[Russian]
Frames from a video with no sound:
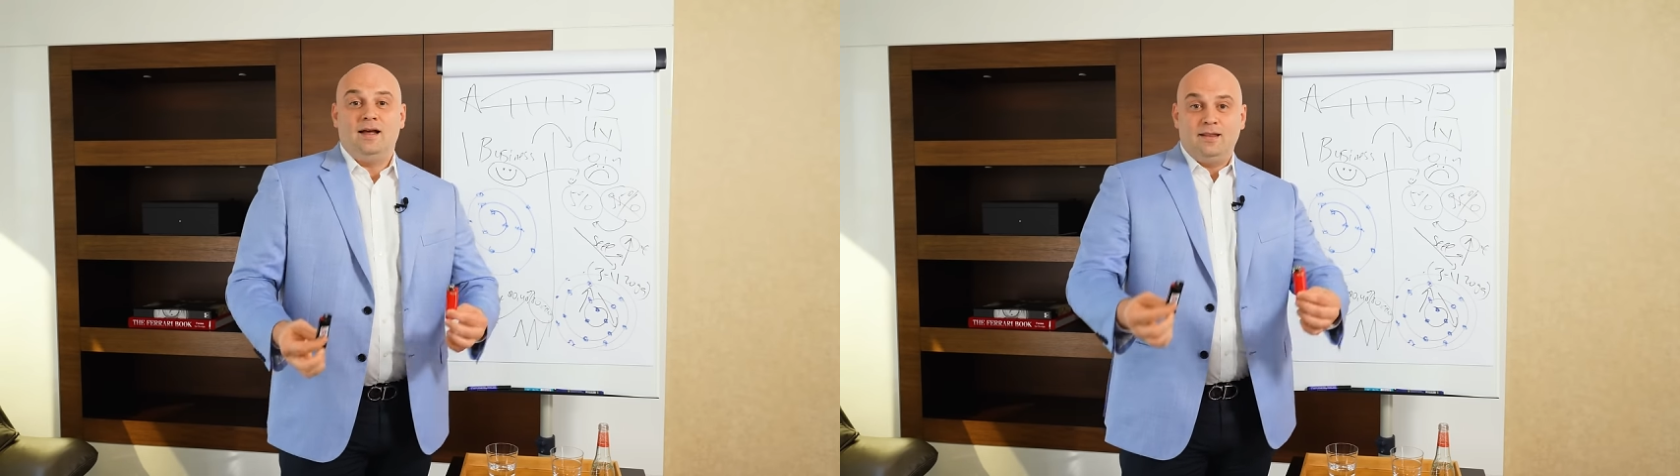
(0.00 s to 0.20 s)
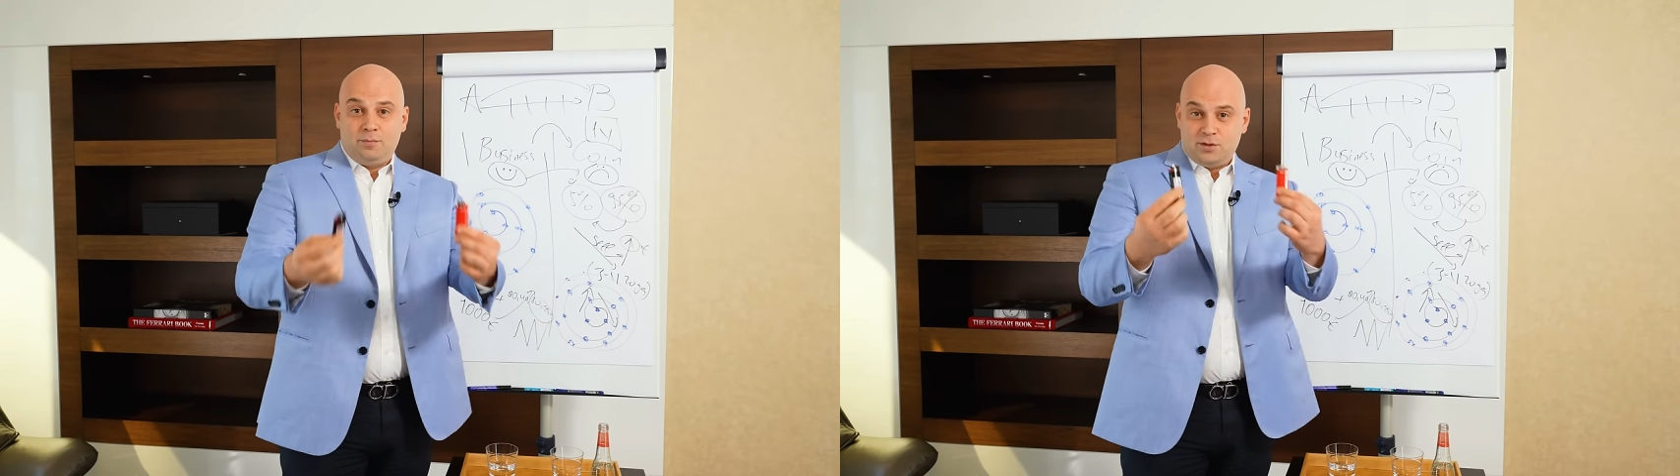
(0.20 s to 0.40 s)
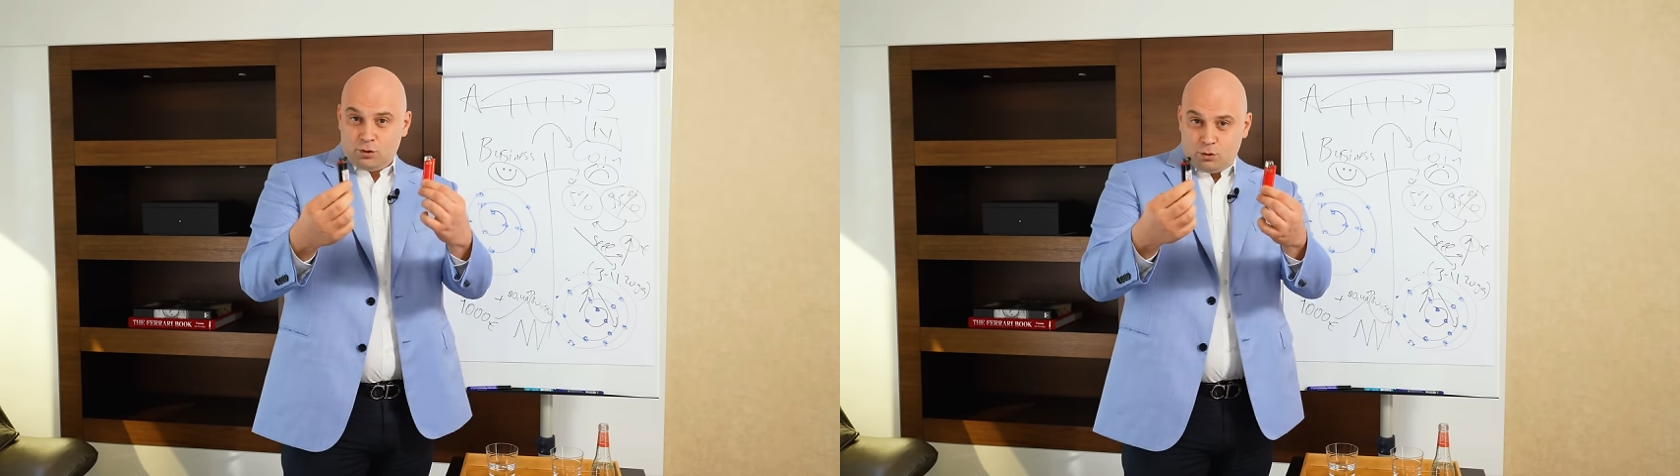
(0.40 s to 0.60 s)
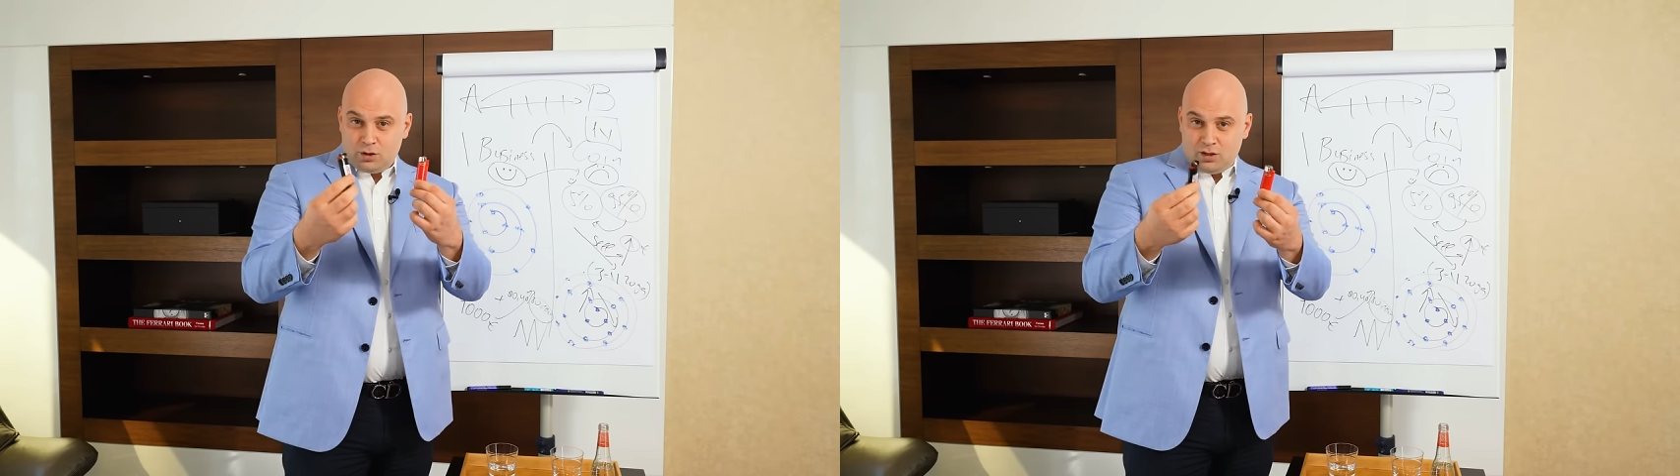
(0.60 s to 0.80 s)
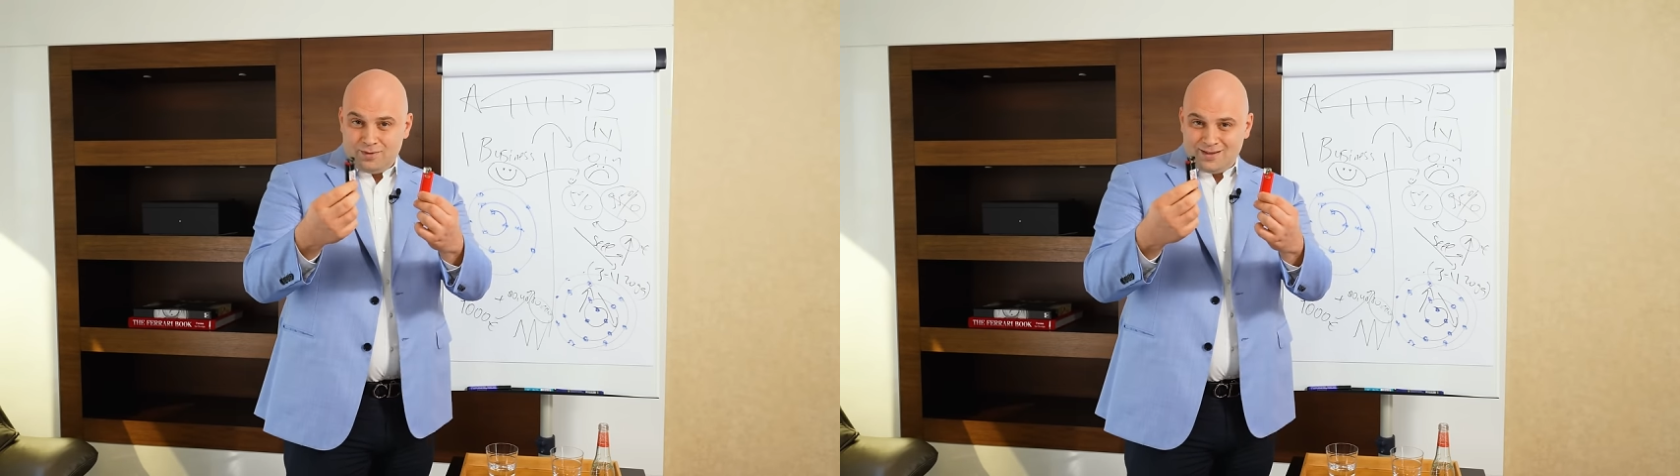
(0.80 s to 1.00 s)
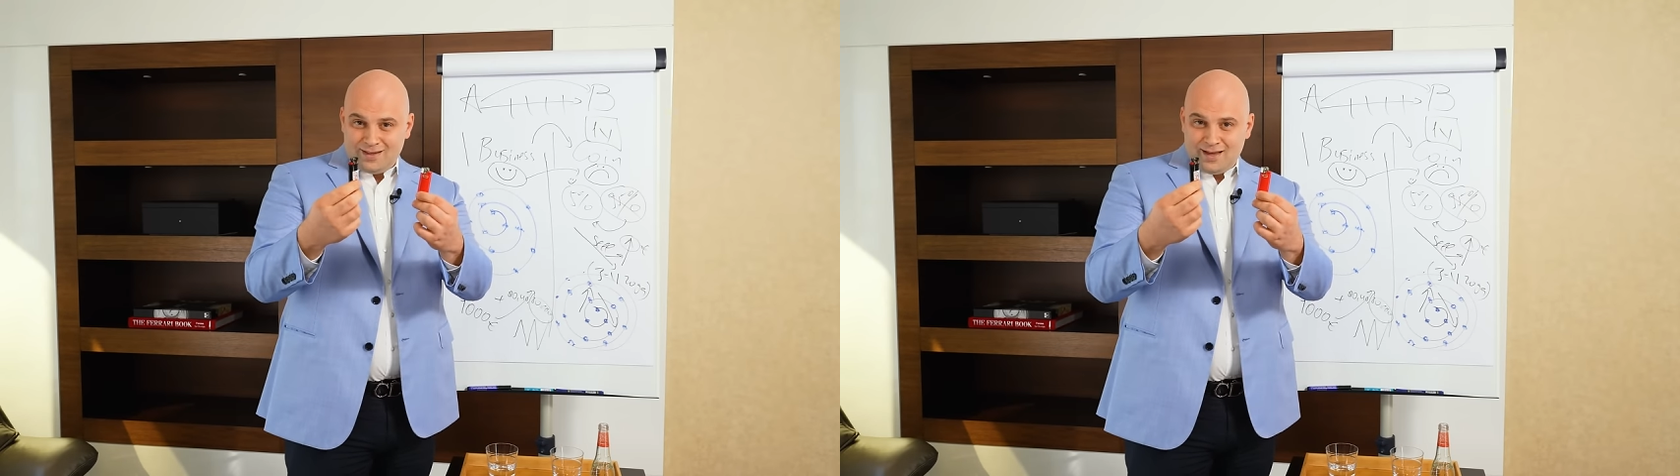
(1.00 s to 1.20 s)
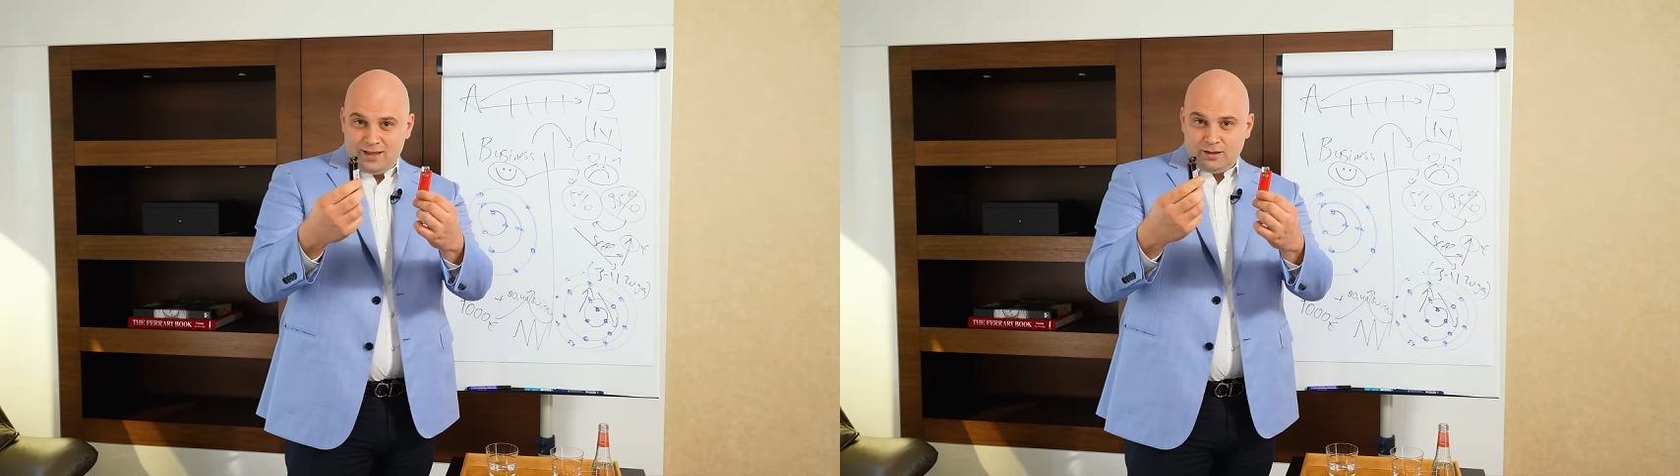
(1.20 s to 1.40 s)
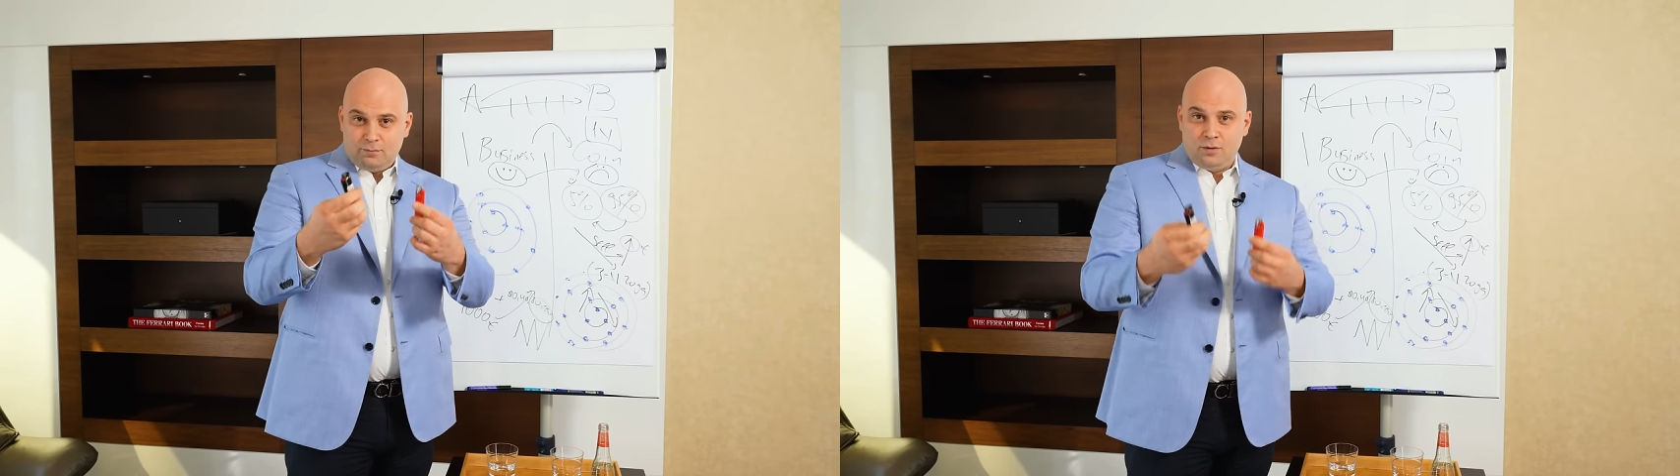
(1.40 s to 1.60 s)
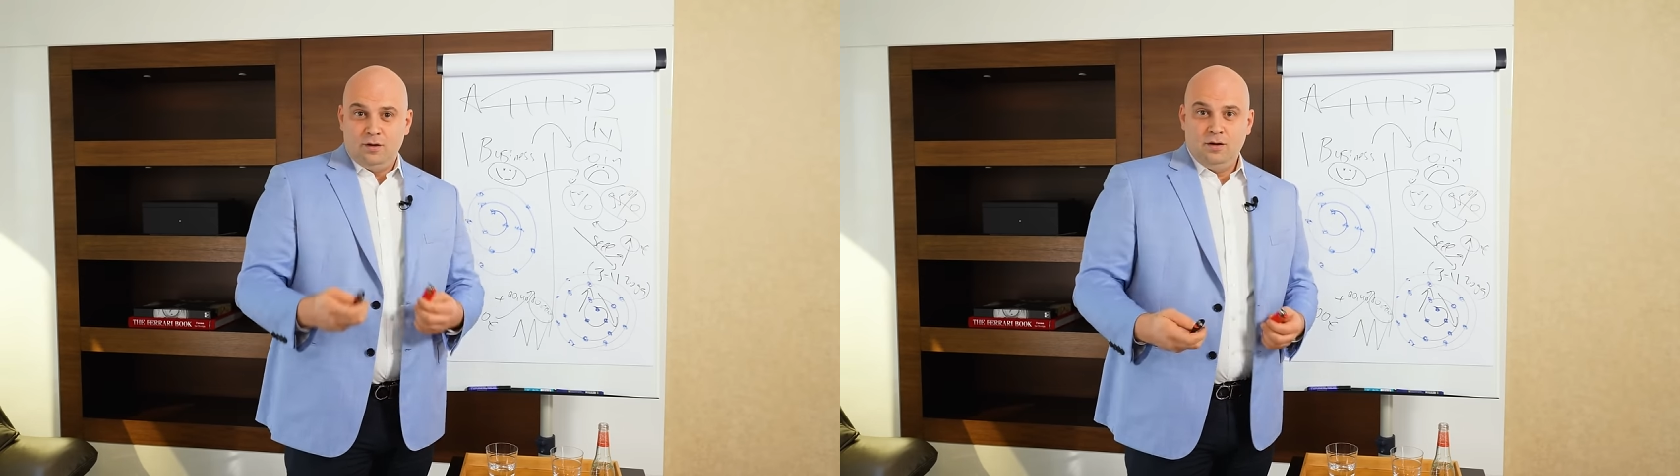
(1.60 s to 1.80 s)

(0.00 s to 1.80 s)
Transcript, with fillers: она построена именно на этом.